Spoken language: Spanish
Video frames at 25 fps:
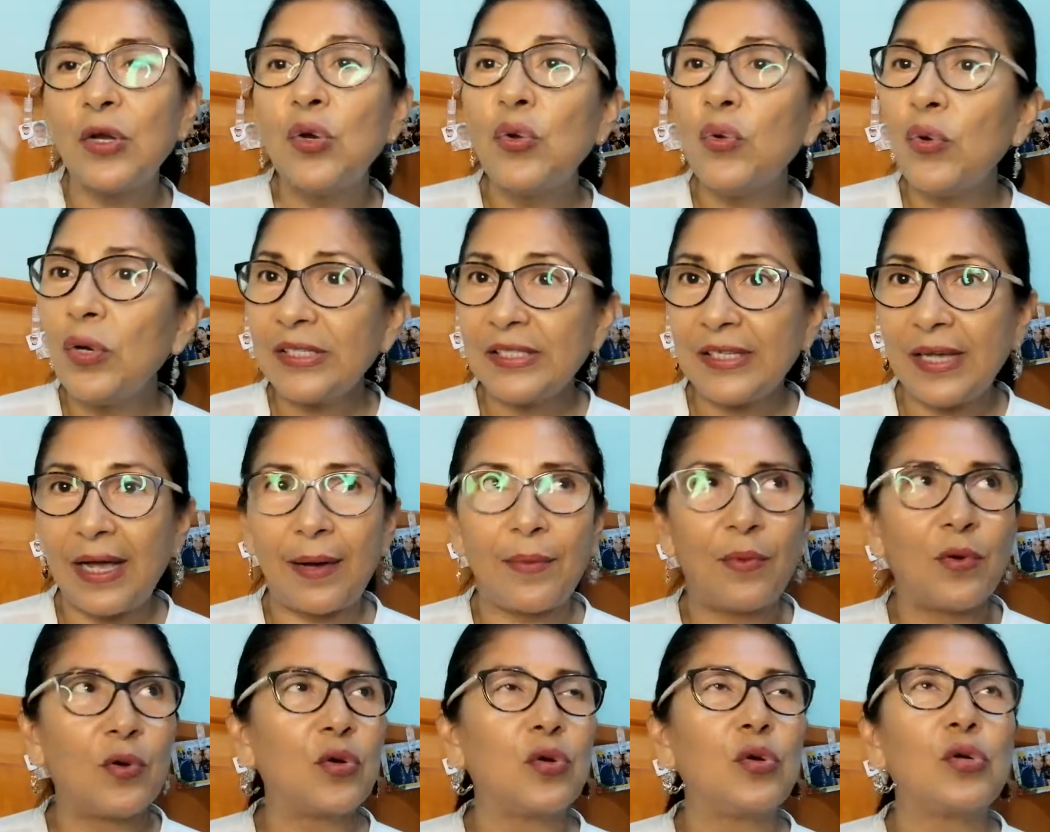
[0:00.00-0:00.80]
No es
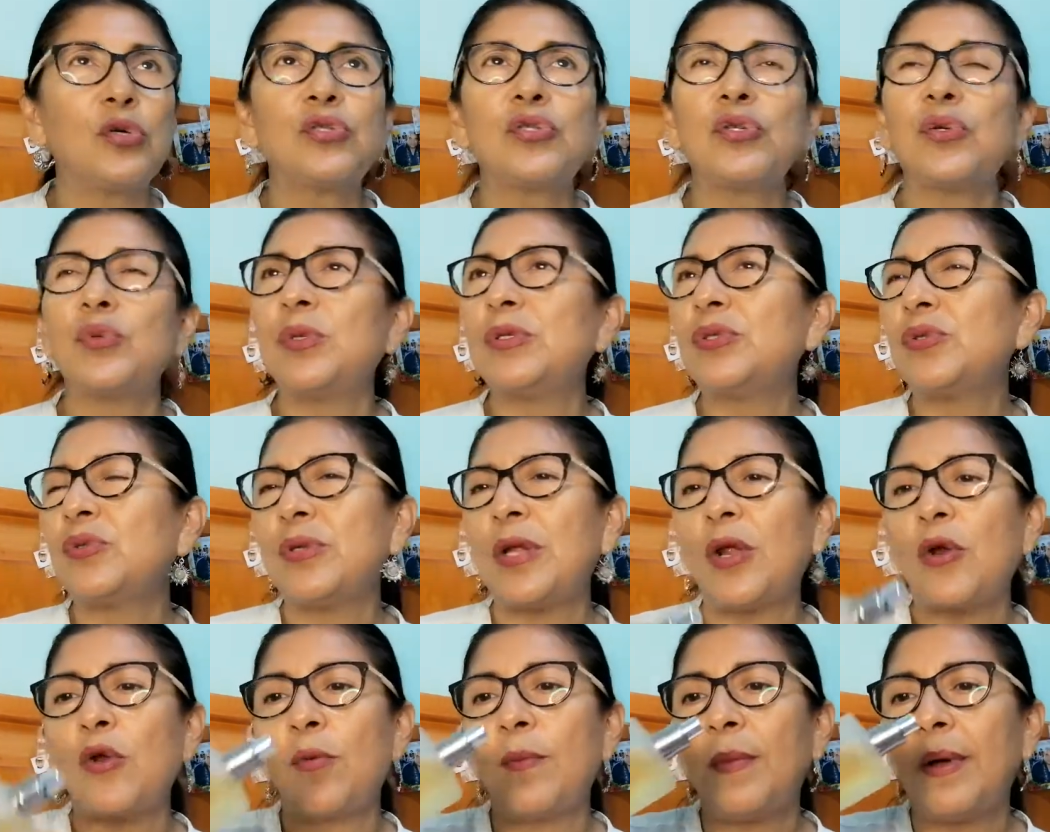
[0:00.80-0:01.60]
jabonoso, no es
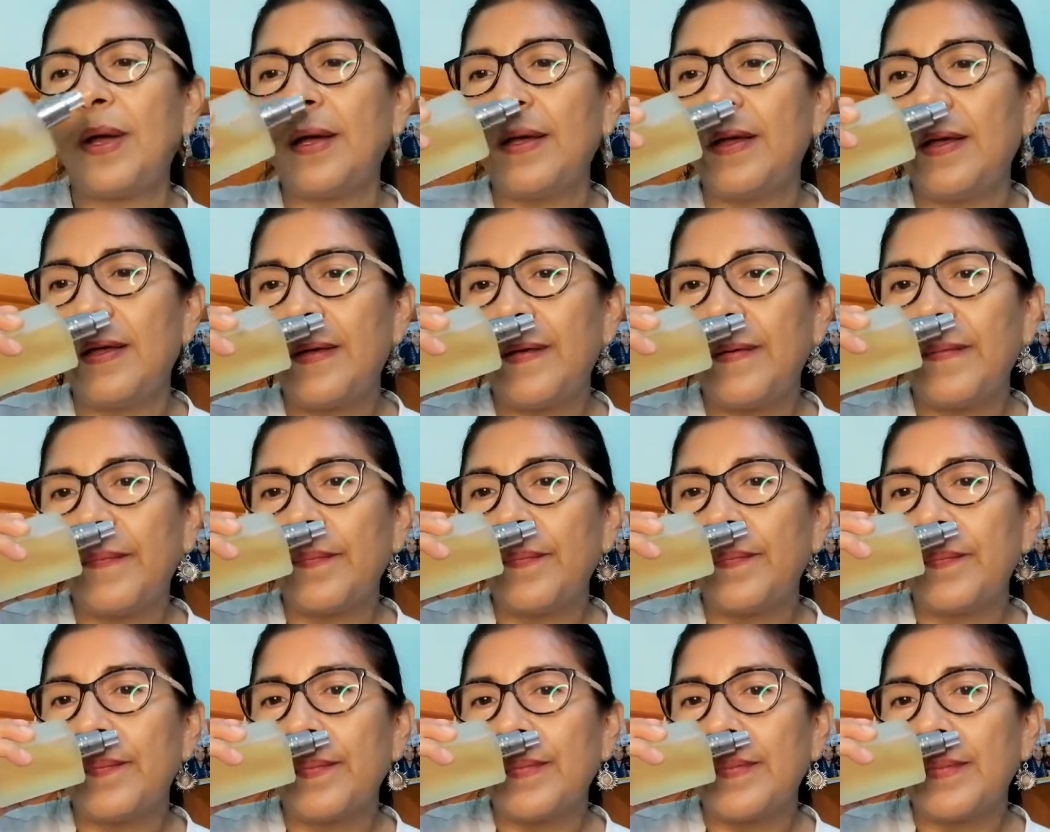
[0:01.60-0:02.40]
un aroma
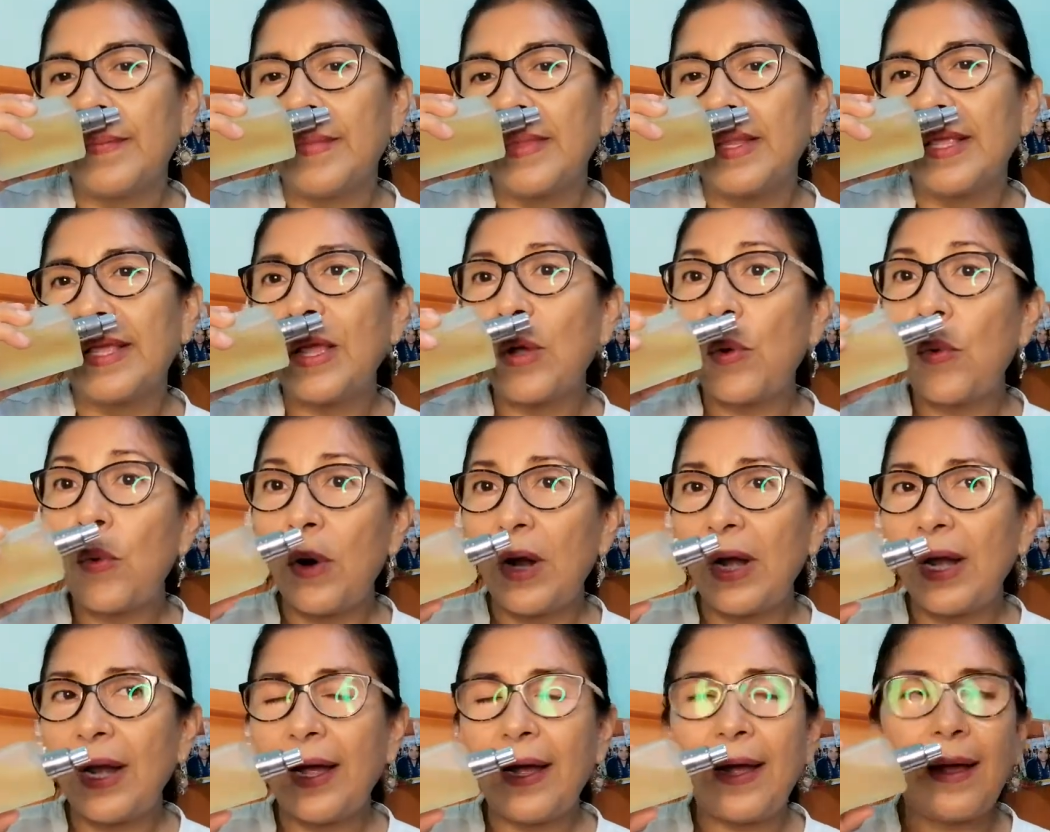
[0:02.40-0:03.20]
que
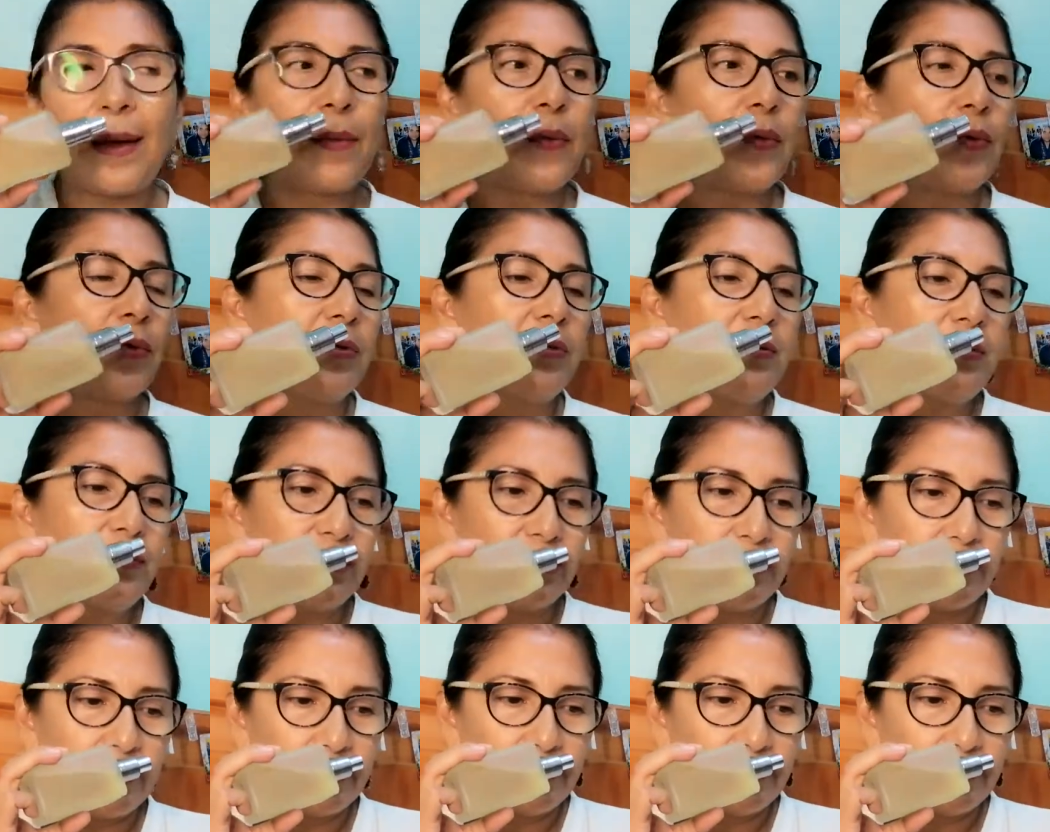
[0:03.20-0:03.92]
huela a jabón.